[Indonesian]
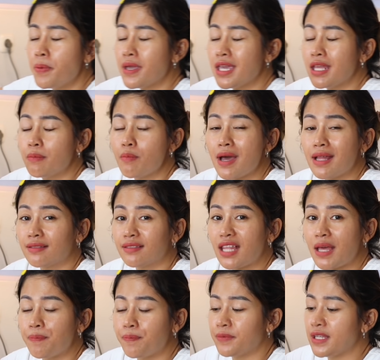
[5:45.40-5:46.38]
Pengen
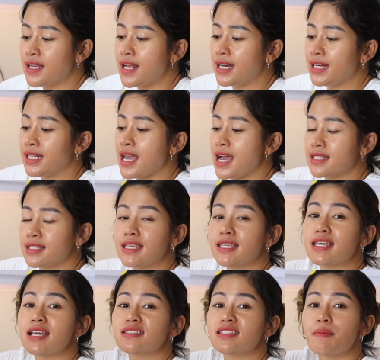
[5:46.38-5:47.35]
mantap tinggal
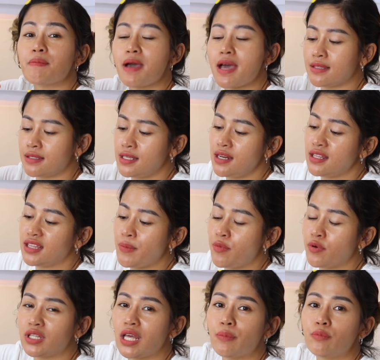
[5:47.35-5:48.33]
dikasih kecap asin
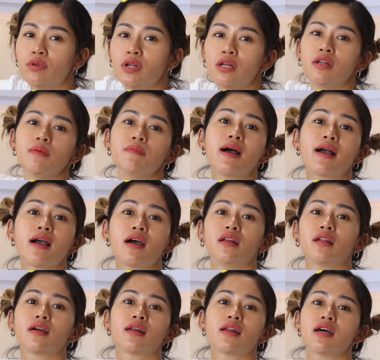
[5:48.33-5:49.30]
ditabur-taburin
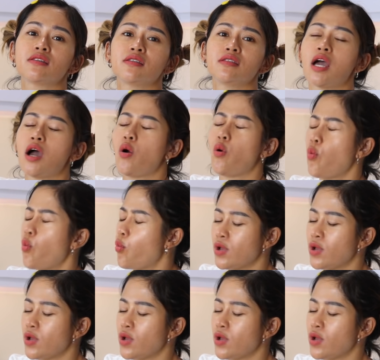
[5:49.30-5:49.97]
dimakan dengan nasinya.